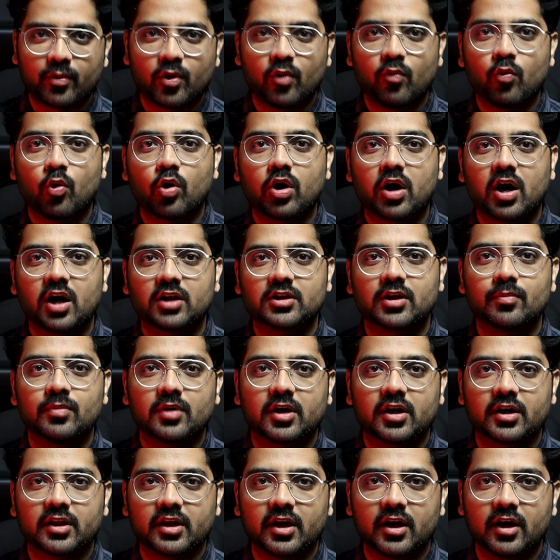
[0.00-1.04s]
आपको वो ख़त्म
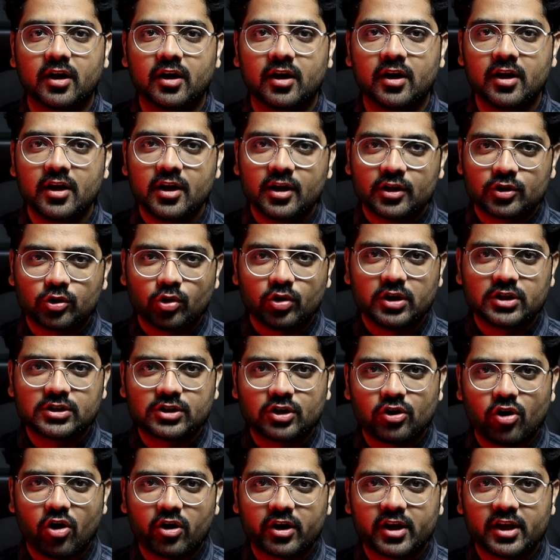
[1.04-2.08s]
कर देगा तो
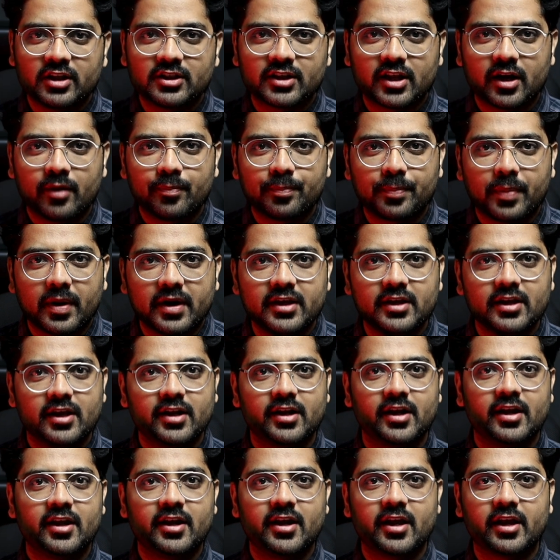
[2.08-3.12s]
इस लॉ के अंदर हम पढ़ ही
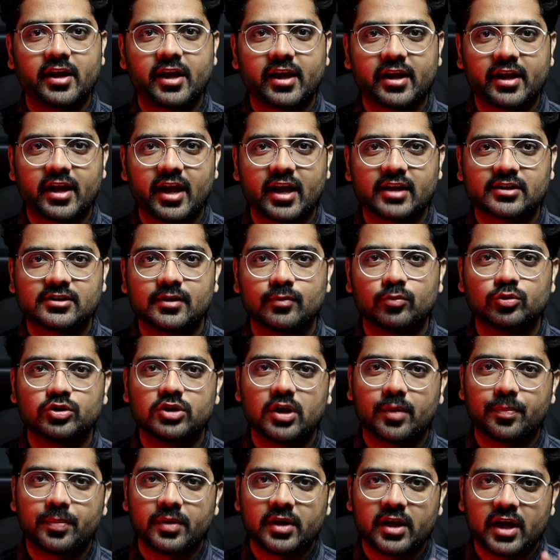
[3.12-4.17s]
रहे हैं कि कैसे
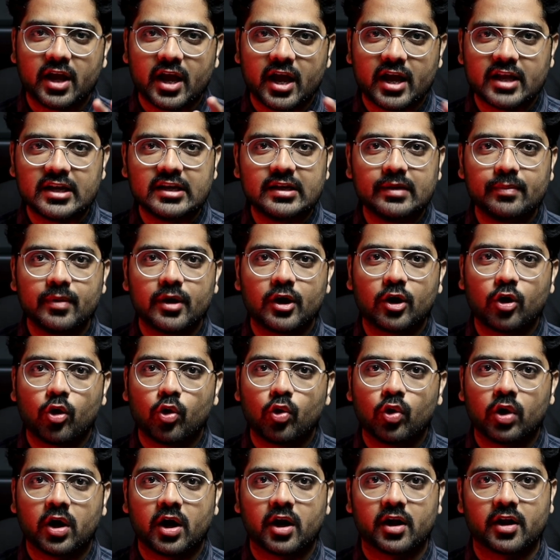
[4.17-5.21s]
मुझे अपने एनिमी
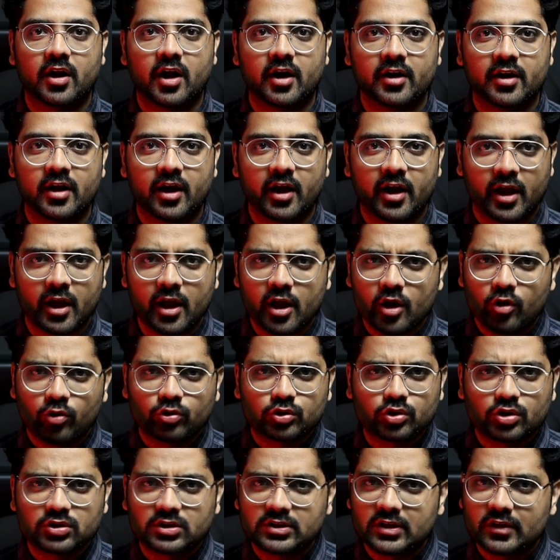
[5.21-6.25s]
को हराना है
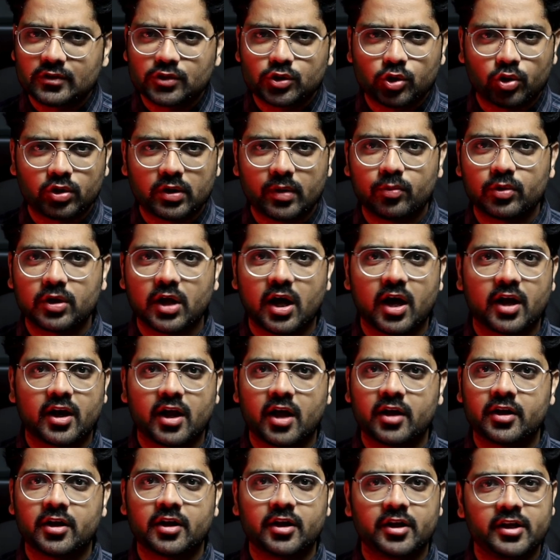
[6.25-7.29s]
उसको सिर्फ छोटा मोटा
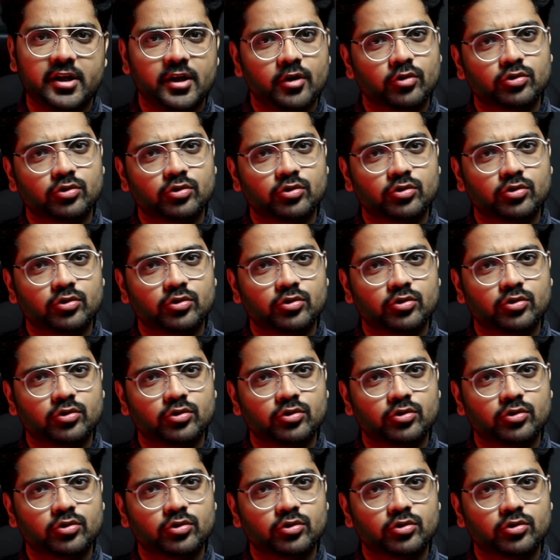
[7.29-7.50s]
हराना नहीं